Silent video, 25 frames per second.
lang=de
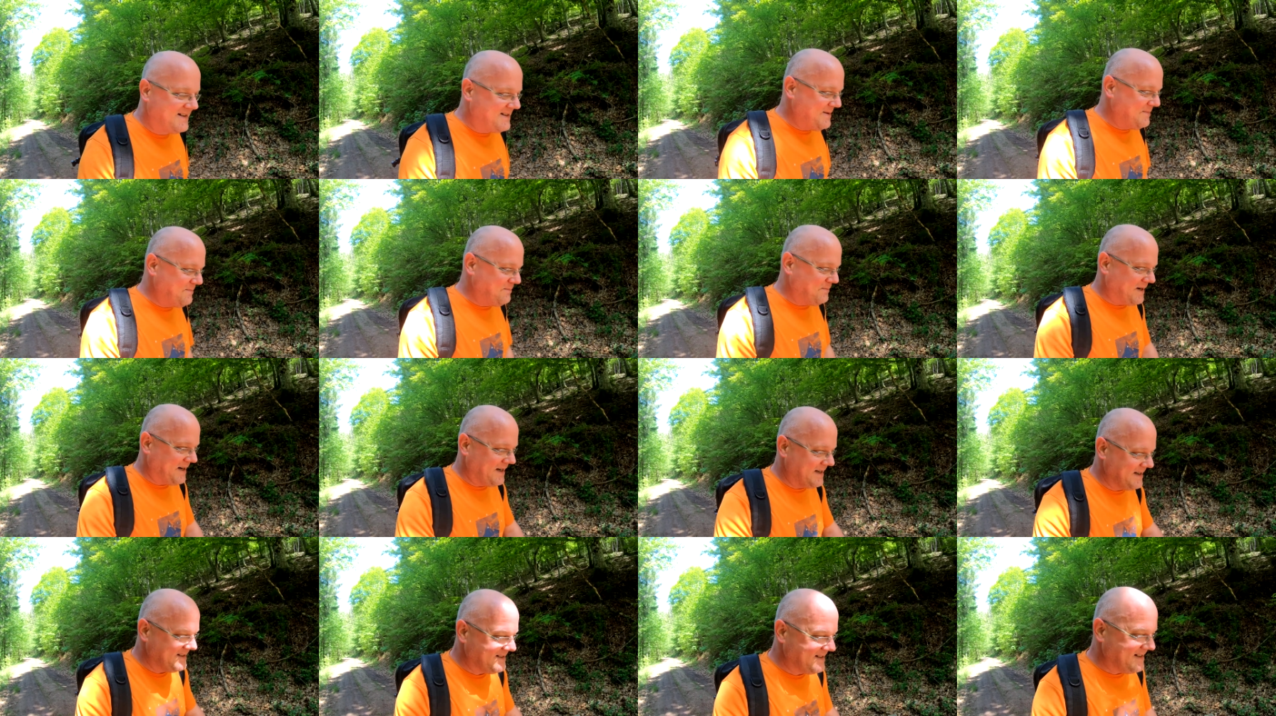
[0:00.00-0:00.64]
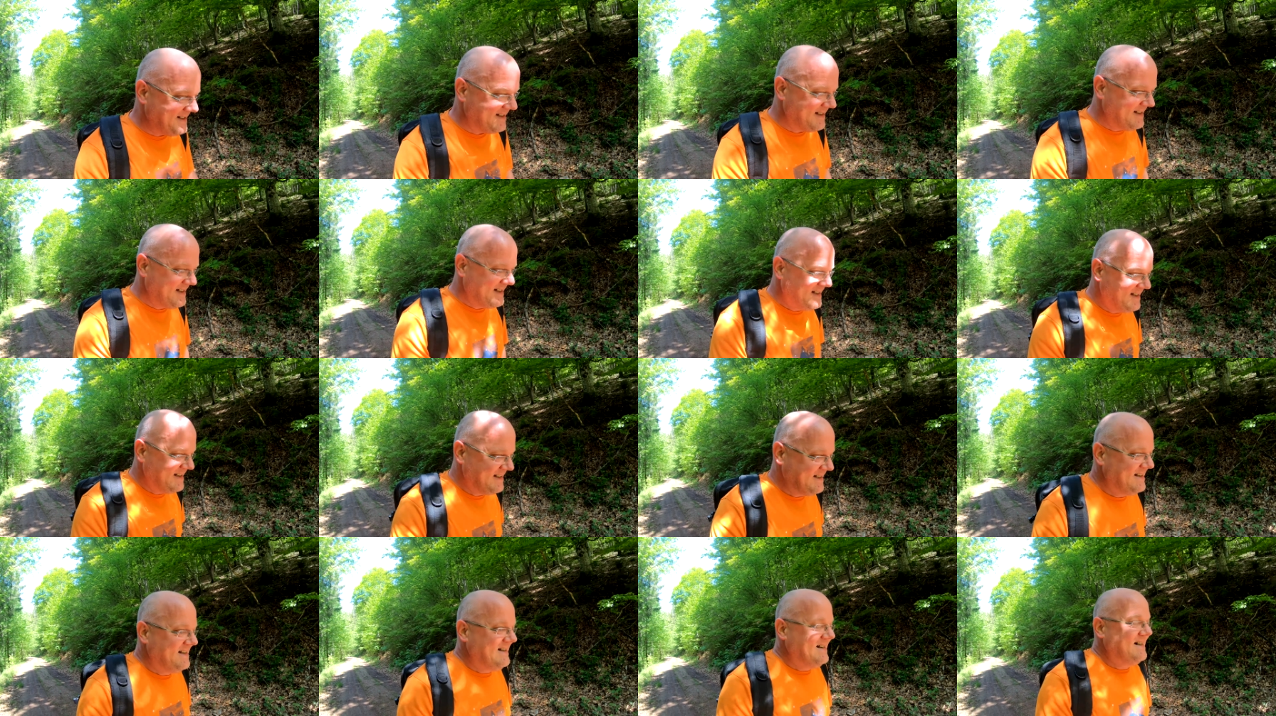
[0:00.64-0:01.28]
Die Bayern
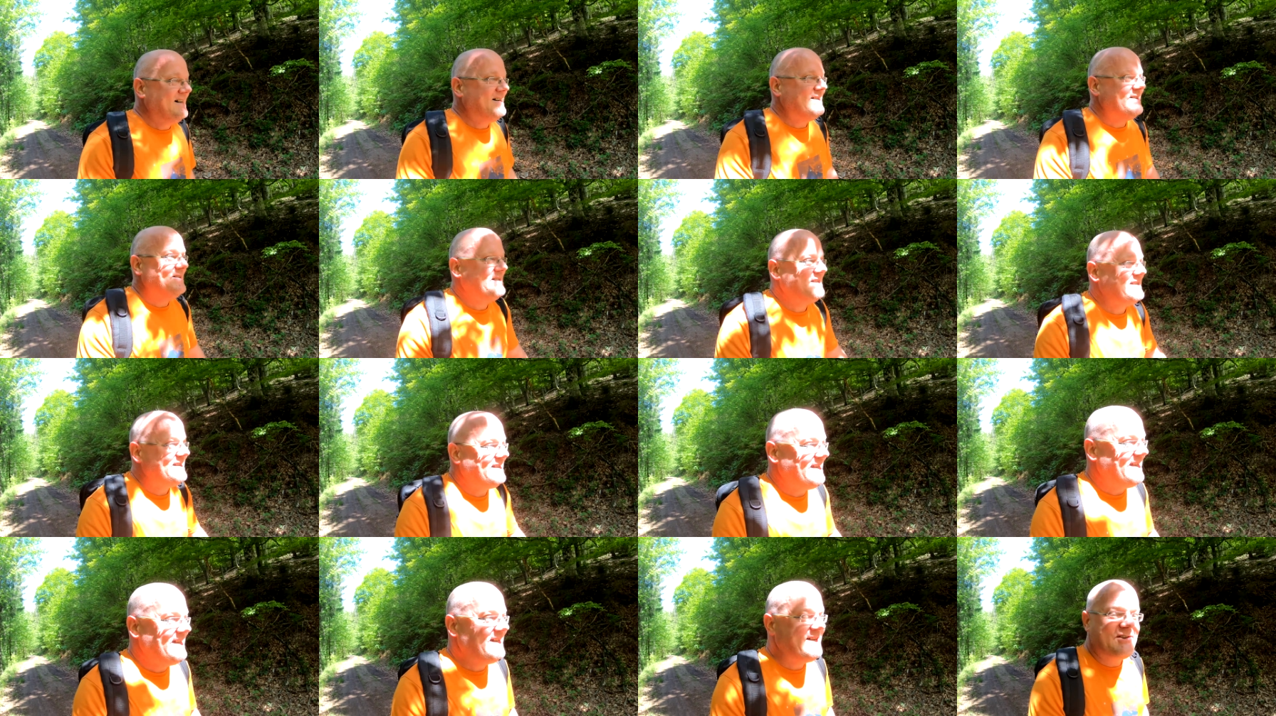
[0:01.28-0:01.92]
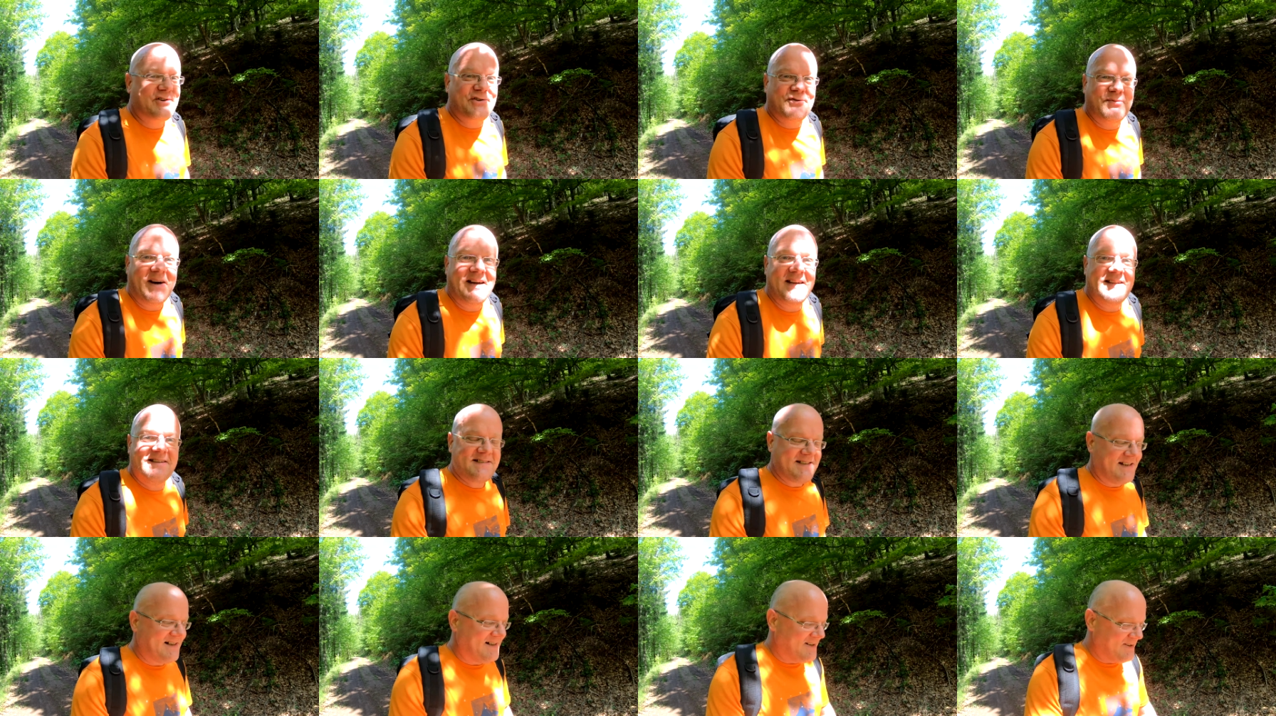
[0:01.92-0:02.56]
und die
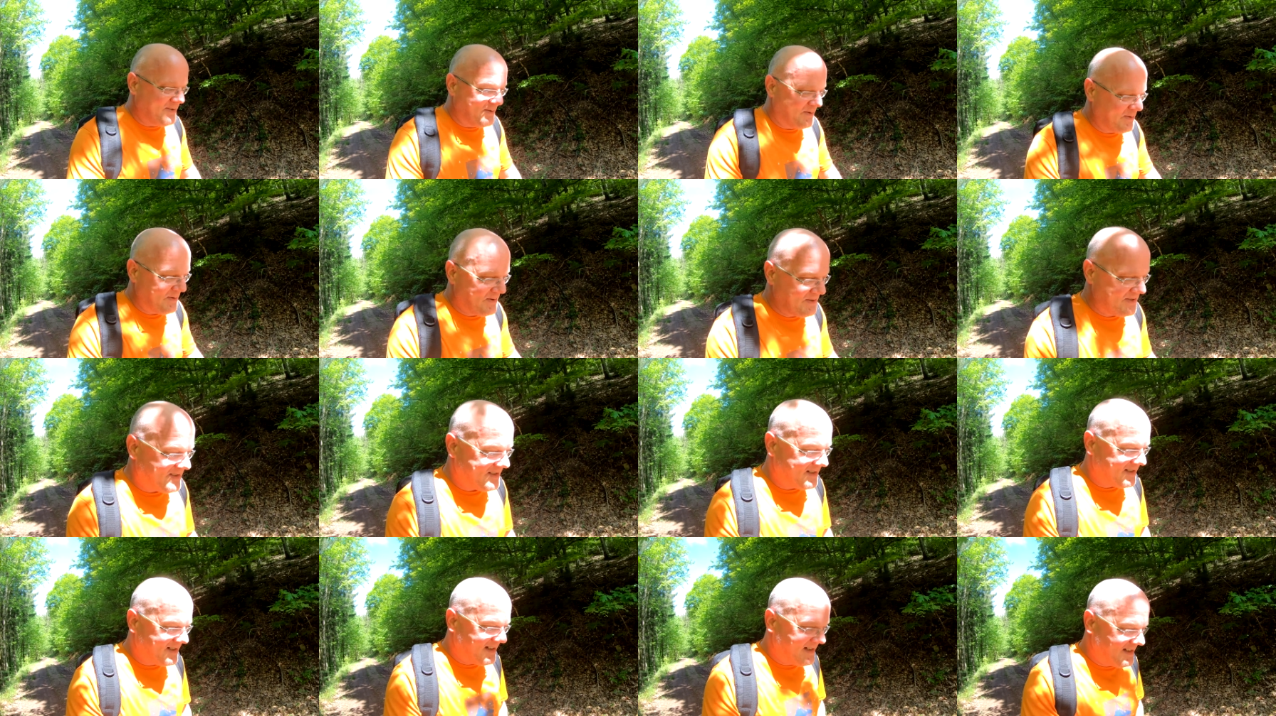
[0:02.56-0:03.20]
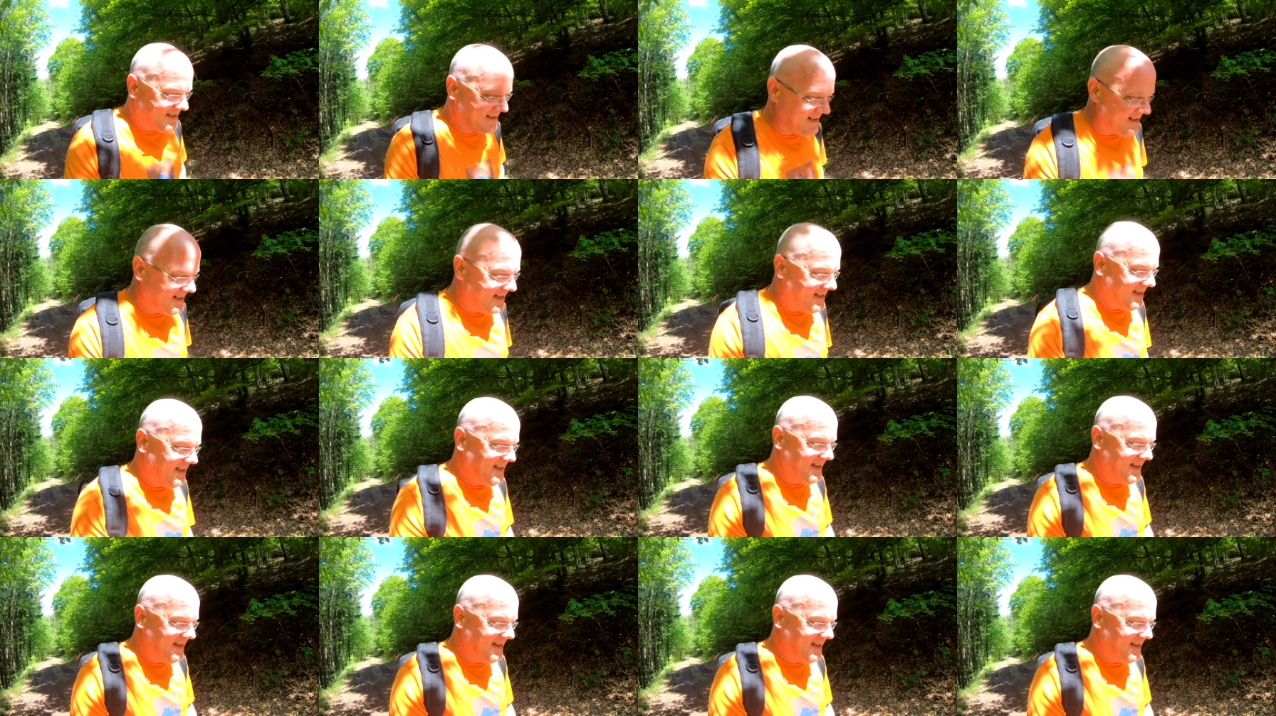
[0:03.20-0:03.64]
Schweizer und Österreicher,